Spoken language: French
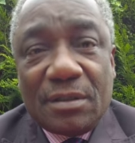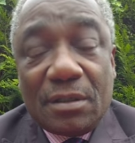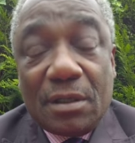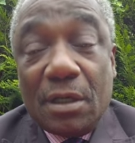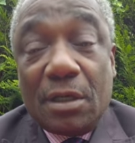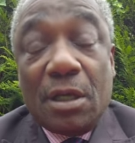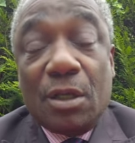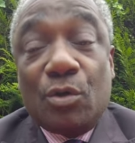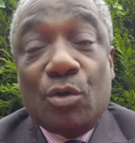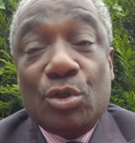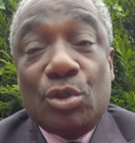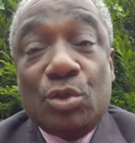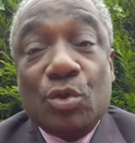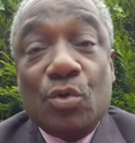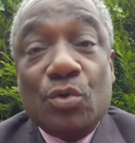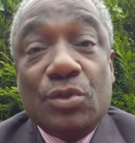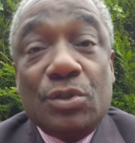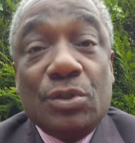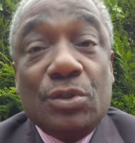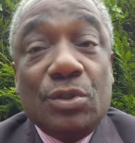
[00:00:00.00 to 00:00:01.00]
Et quelque
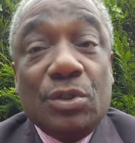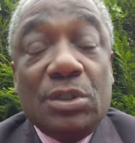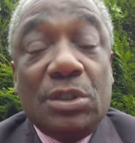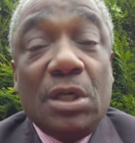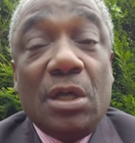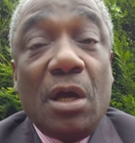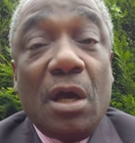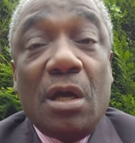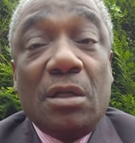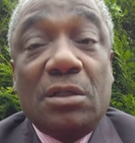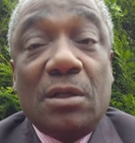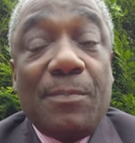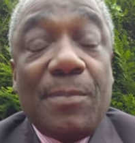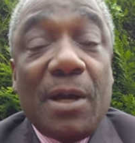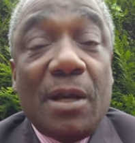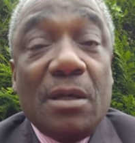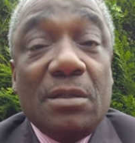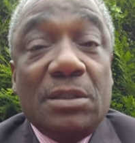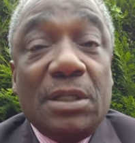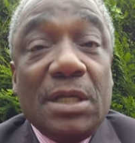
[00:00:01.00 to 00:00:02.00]
chose qui est entre
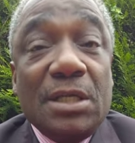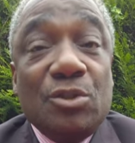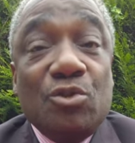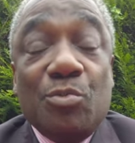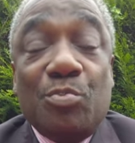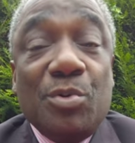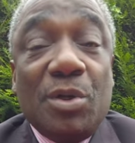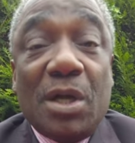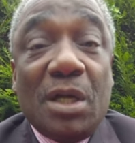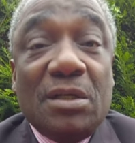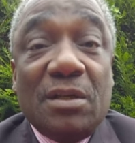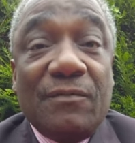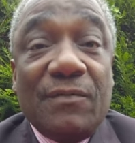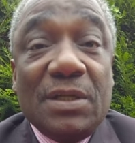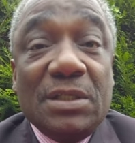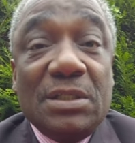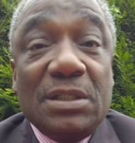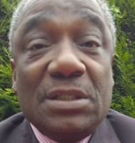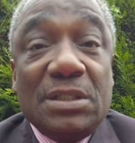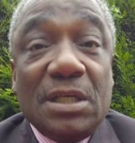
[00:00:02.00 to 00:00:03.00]
parenthèses depuis
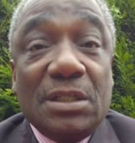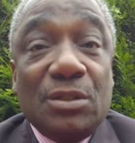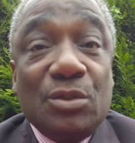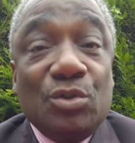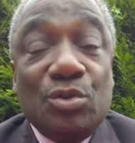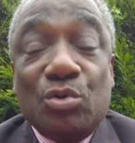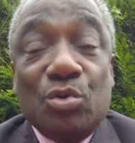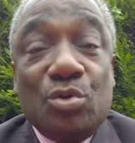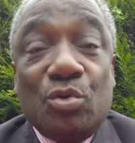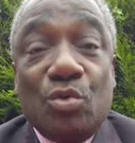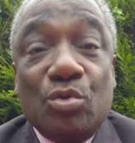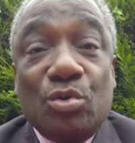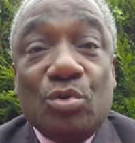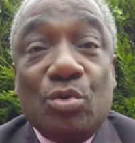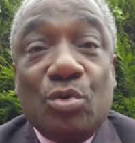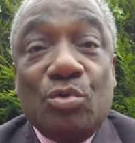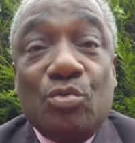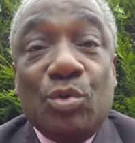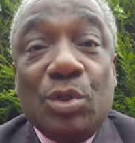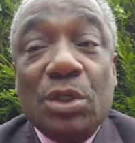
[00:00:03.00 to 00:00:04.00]
97 jusqu'à
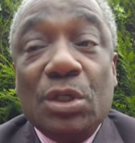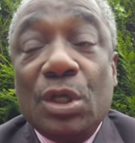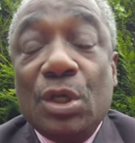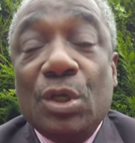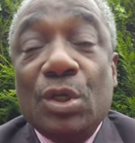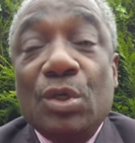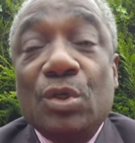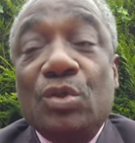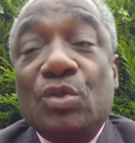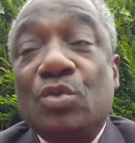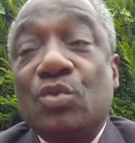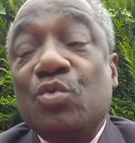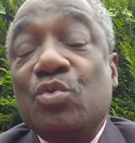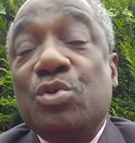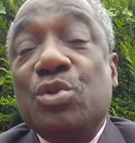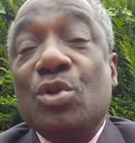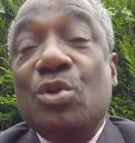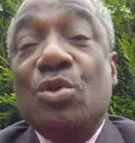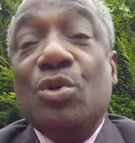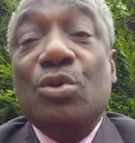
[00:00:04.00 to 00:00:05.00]
aujourd'hui, tout
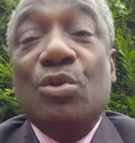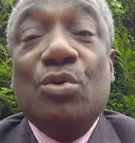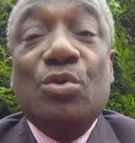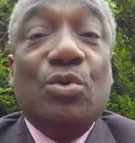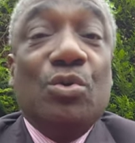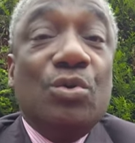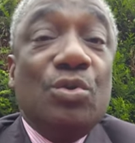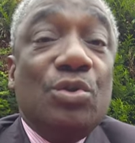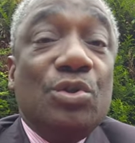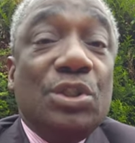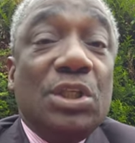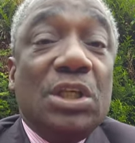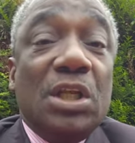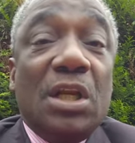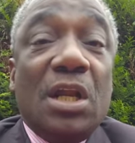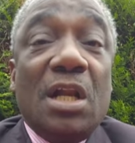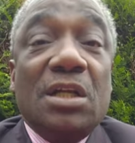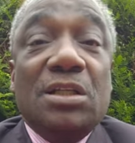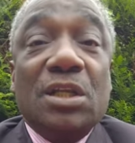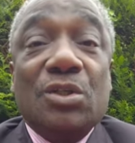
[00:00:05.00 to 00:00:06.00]
ce que le
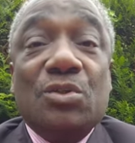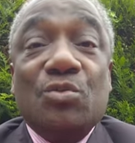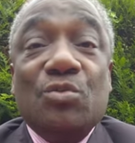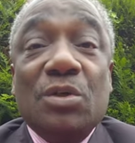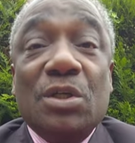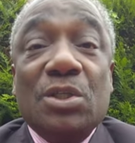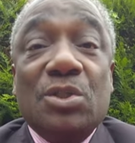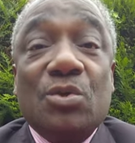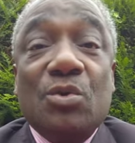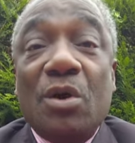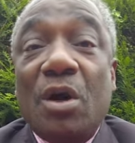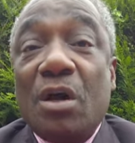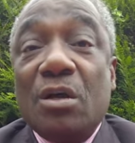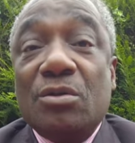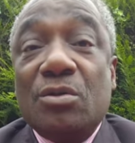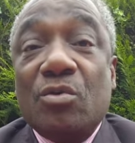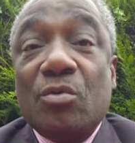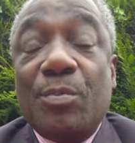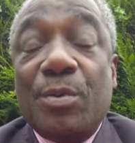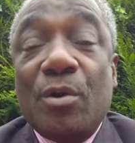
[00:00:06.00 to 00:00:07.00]
général Sassou Nguesso
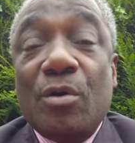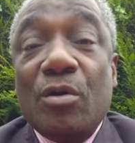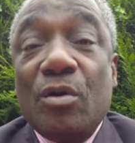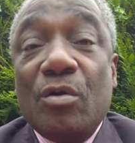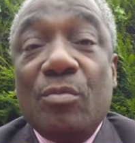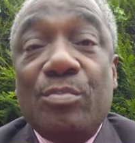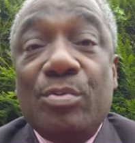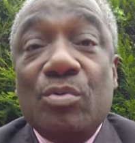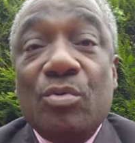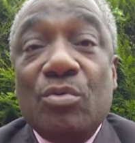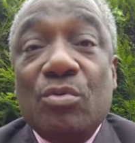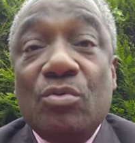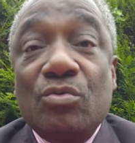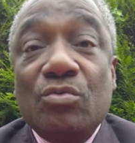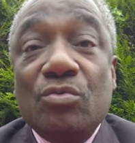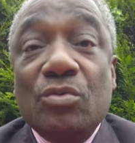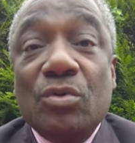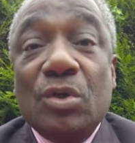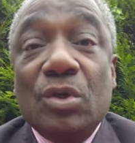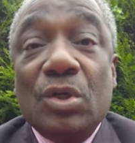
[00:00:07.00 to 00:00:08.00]
entreprend, pour
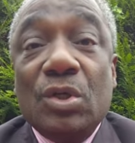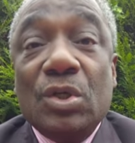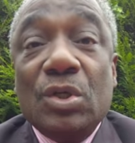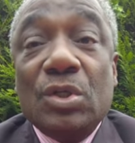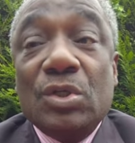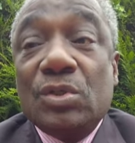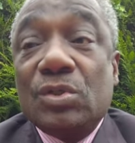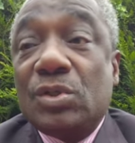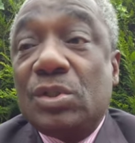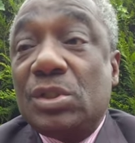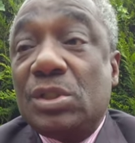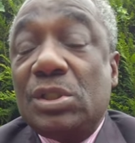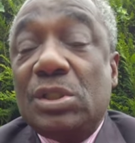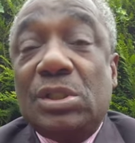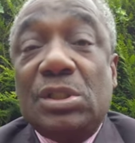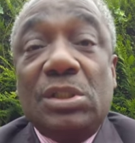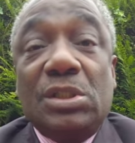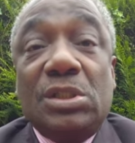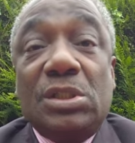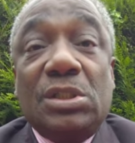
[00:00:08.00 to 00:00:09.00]
nous,
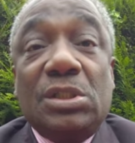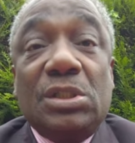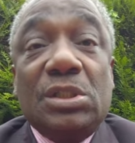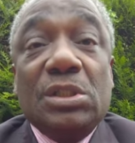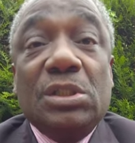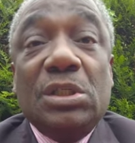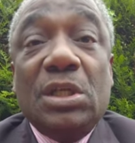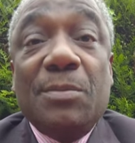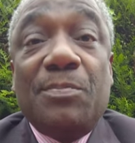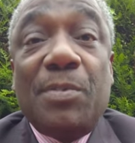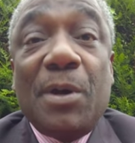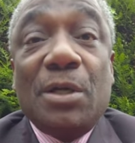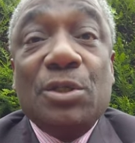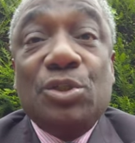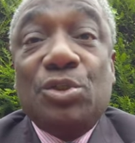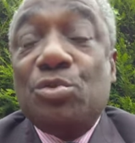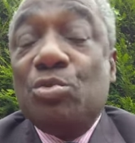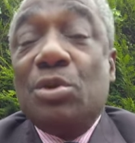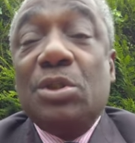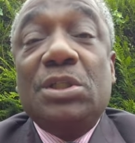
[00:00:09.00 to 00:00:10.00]
il n'est pas
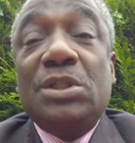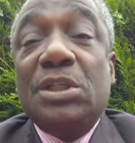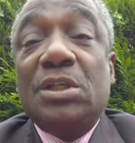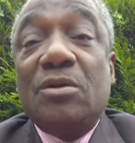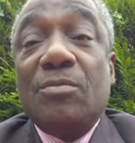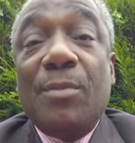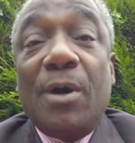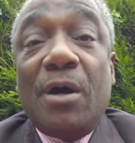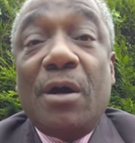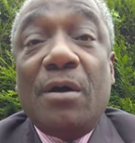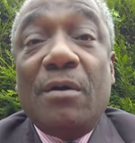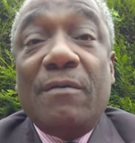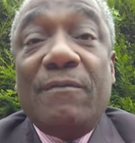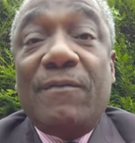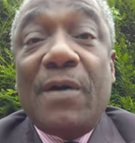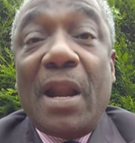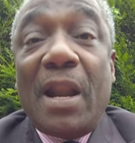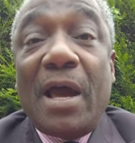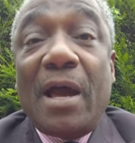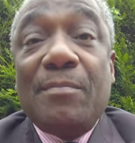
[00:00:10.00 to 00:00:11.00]
juridiquement
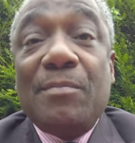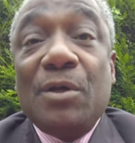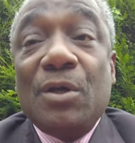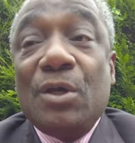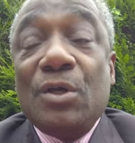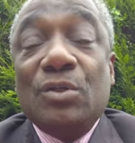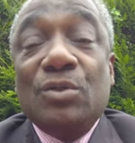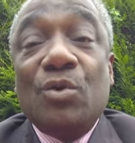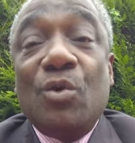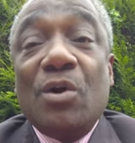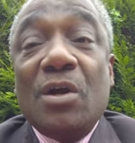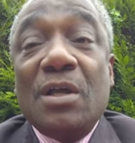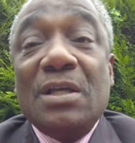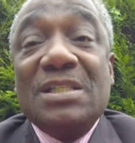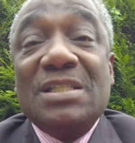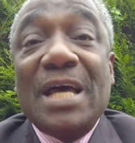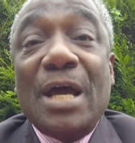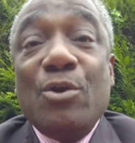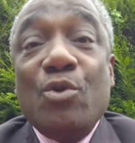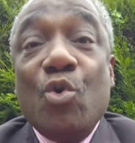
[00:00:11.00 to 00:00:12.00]
valable, donc
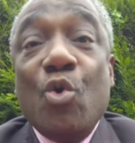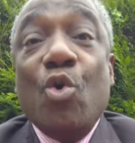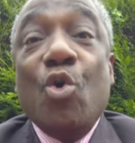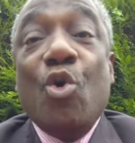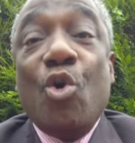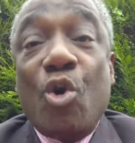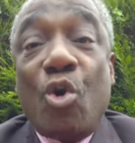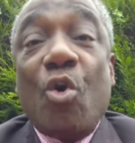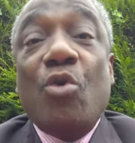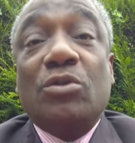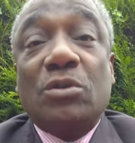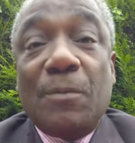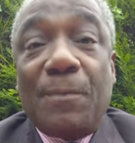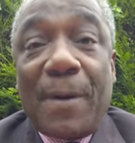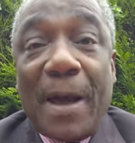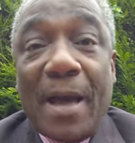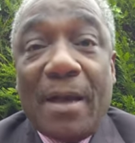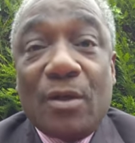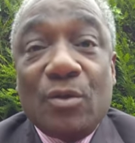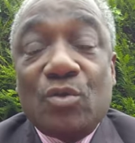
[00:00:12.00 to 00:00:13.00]
ça ne compte
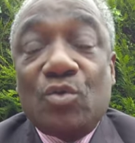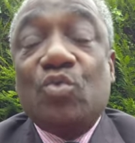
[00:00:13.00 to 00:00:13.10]
pas.